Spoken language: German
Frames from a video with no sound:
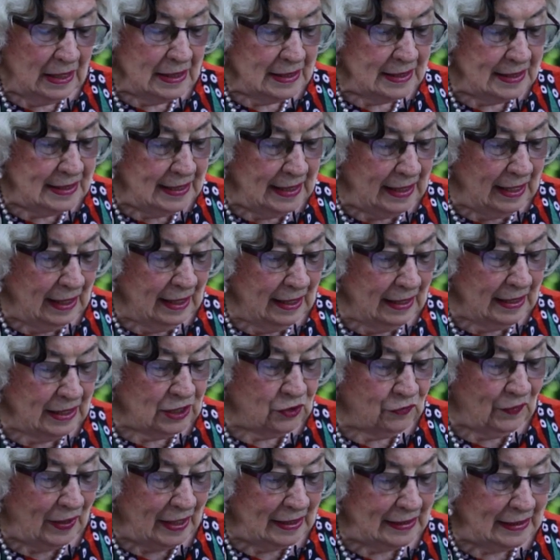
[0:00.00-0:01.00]
Siehe,
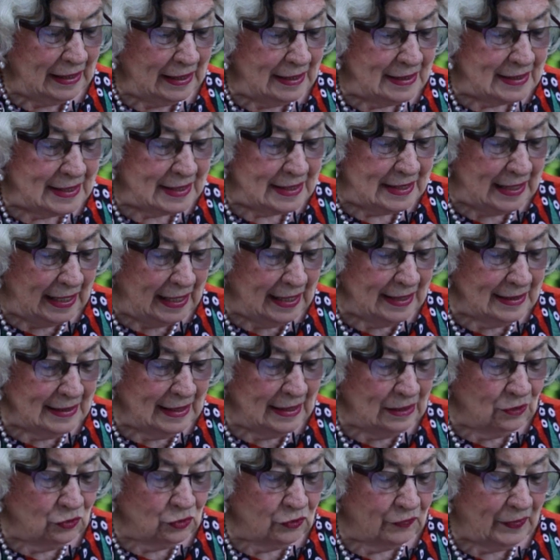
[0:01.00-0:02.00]
ich werde ihn
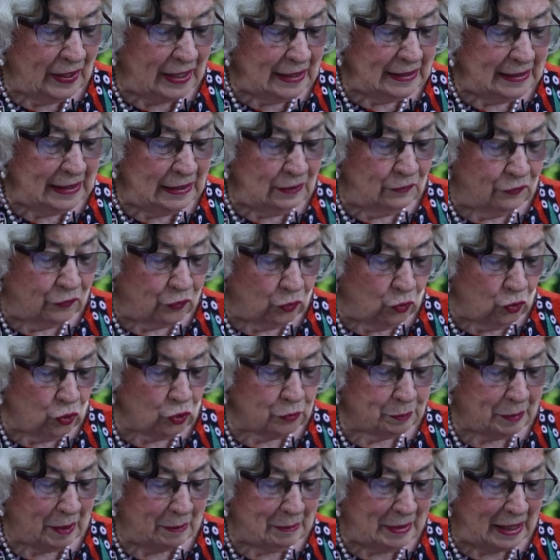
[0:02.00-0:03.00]
segnen und werde ihn
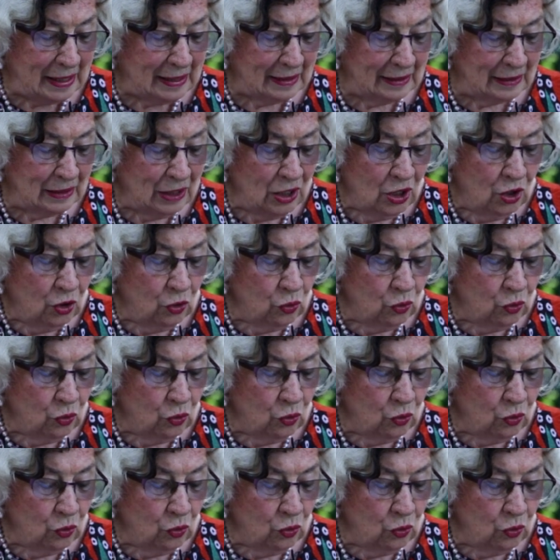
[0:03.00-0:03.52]
fruchtbar machen